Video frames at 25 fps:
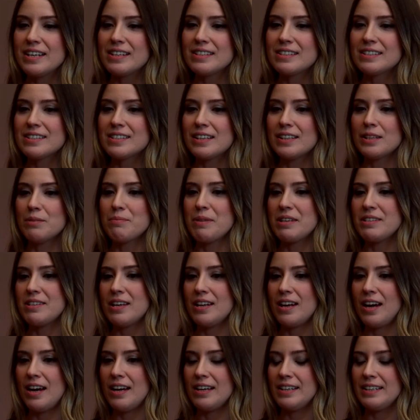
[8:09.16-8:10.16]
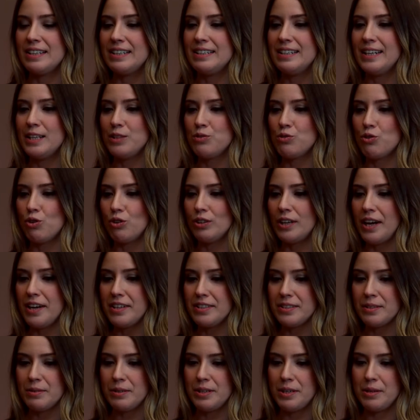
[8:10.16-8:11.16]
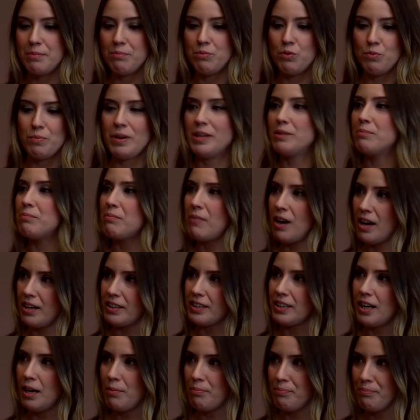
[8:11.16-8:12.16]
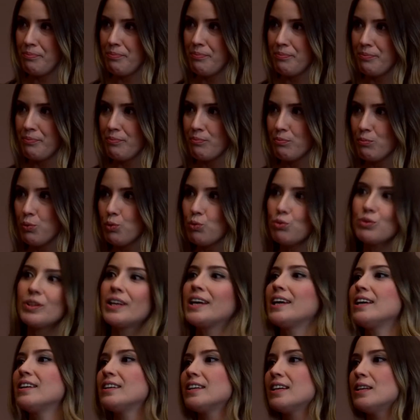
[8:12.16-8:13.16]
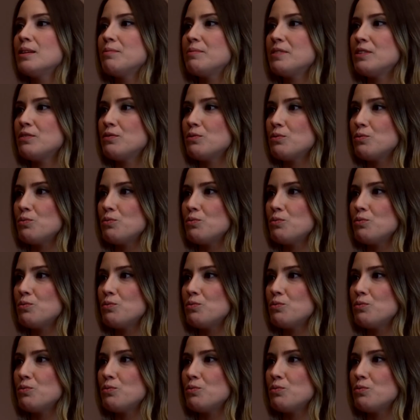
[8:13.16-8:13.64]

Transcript: Ee, sana mesela e, ne diyorlar? E, bu benim markam. Bununla ilgili bir